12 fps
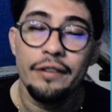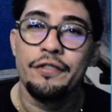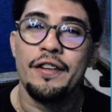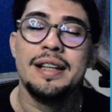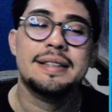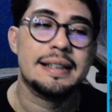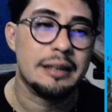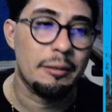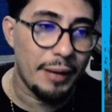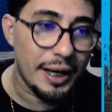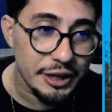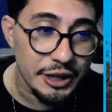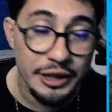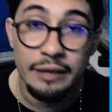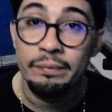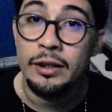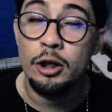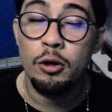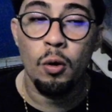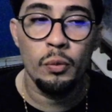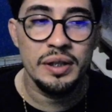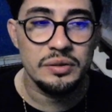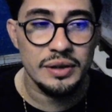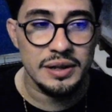vence essa partida e com
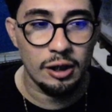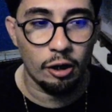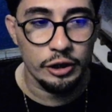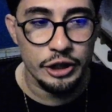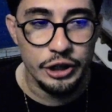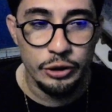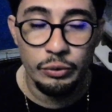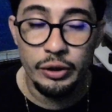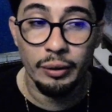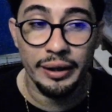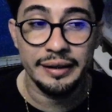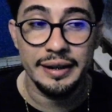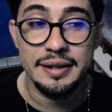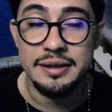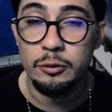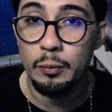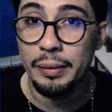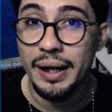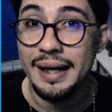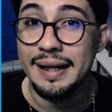isso essa odd de 1,45 para